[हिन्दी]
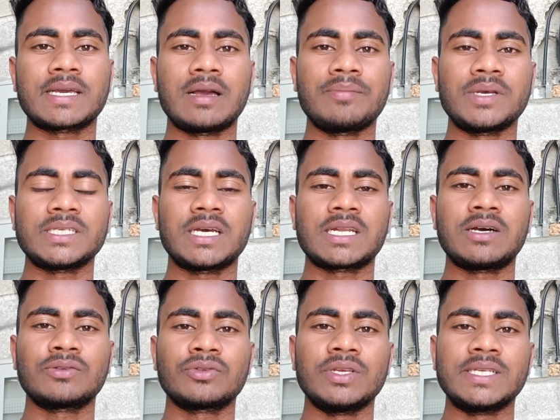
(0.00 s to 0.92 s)
काम में जा रहा
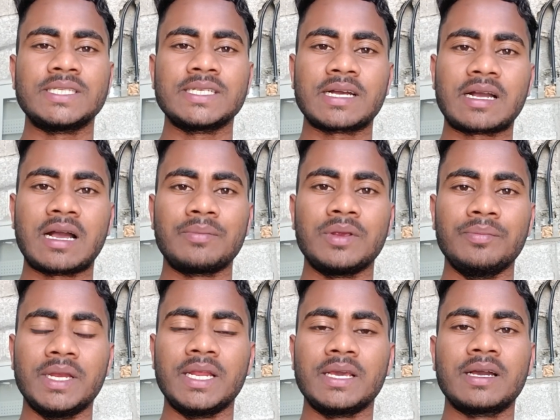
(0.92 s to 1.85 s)
हूँ तो एसी का काम ही
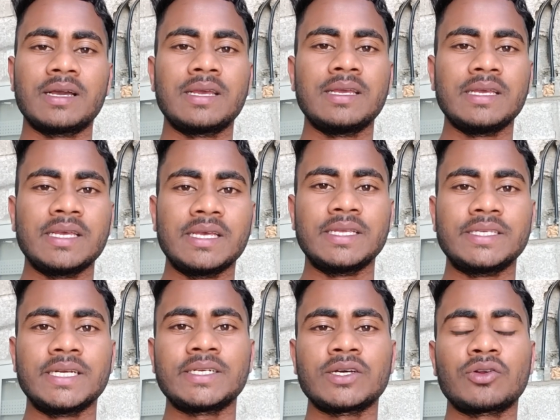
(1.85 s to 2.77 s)
मिलेगा
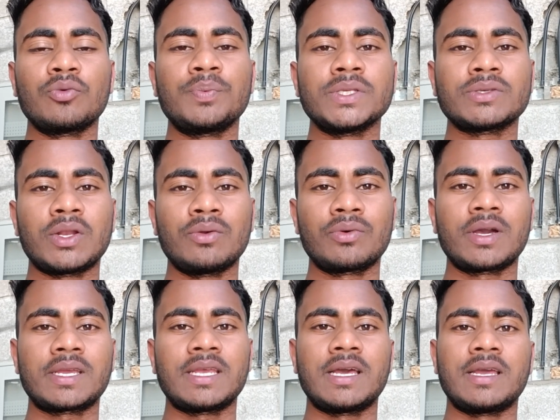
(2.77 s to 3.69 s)
एजेंट और ऑफिस वालों का
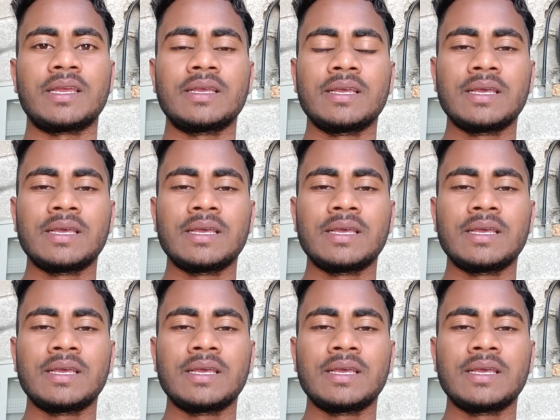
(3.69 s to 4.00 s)
क्या है